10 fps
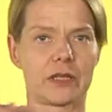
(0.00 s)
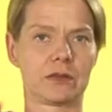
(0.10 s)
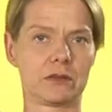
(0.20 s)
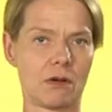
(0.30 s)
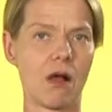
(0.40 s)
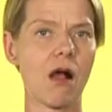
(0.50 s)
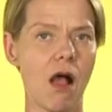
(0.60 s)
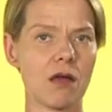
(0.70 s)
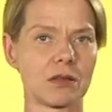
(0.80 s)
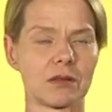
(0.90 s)
Damit
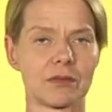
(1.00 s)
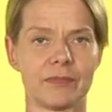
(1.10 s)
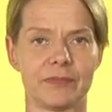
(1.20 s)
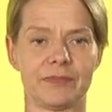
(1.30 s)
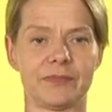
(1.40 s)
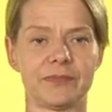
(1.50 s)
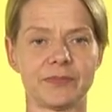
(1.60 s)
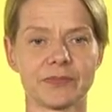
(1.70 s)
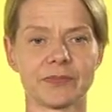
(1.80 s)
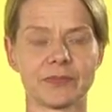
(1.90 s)
alle
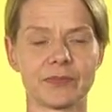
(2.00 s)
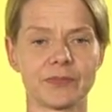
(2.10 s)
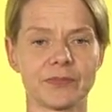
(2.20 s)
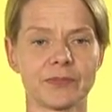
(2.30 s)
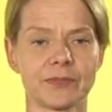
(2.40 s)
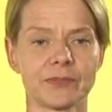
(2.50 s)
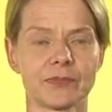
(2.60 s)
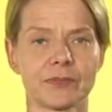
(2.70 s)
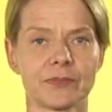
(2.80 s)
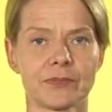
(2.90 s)
mit und
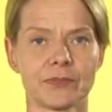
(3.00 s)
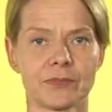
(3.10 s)
vorkommen.